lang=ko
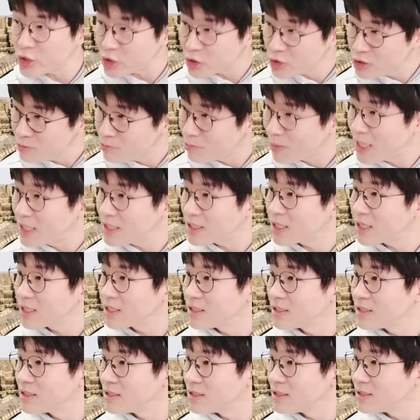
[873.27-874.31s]
큰
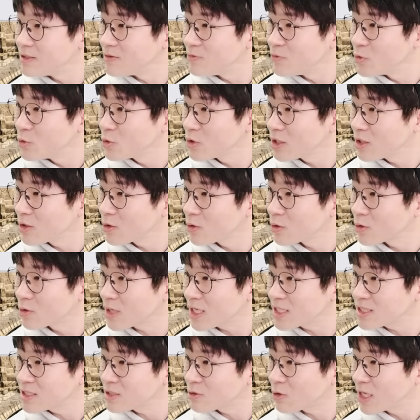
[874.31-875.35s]
빨대를 이게 그
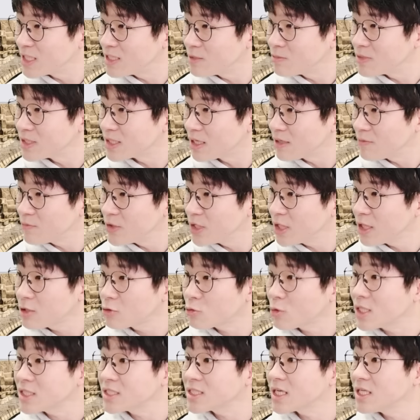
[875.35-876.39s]
가스관입니다.
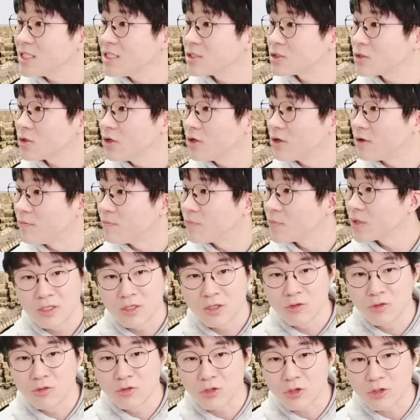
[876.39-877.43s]
얘네도 가스관 있어요.
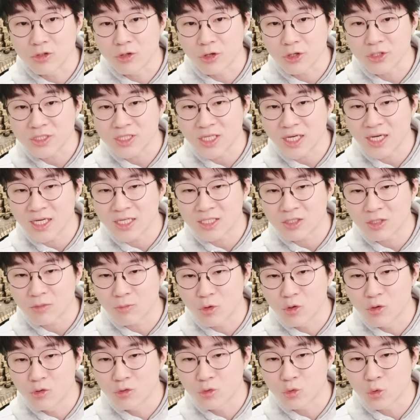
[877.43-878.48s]
일로 러시아에서
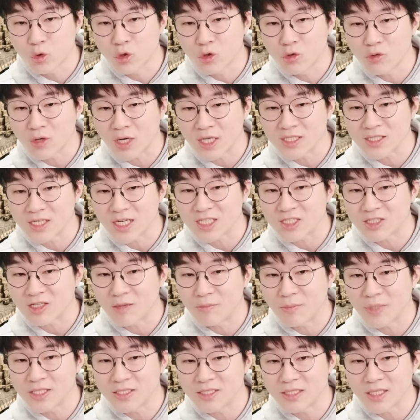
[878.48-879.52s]
뭐 일로 독일로 가는
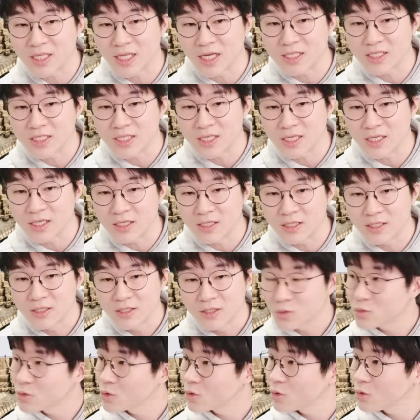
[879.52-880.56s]
가스관만 있는 게 아니라
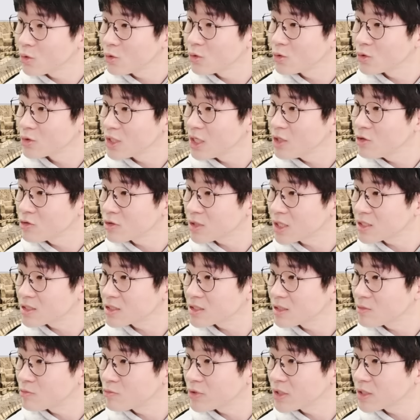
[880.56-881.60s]
이쪽 얘네도
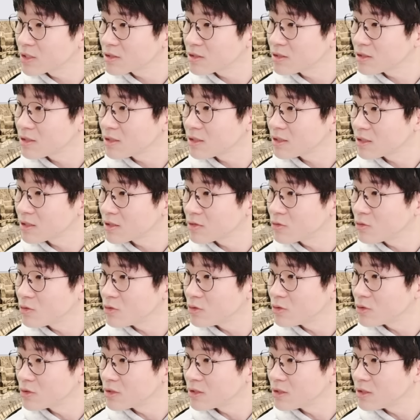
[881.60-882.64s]
가스관 프랑스 이렇게
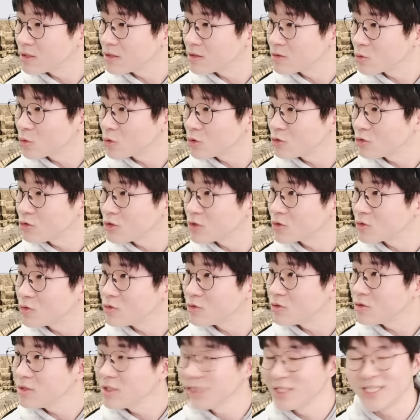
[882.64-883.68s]
있고 이렇게 독일도 있고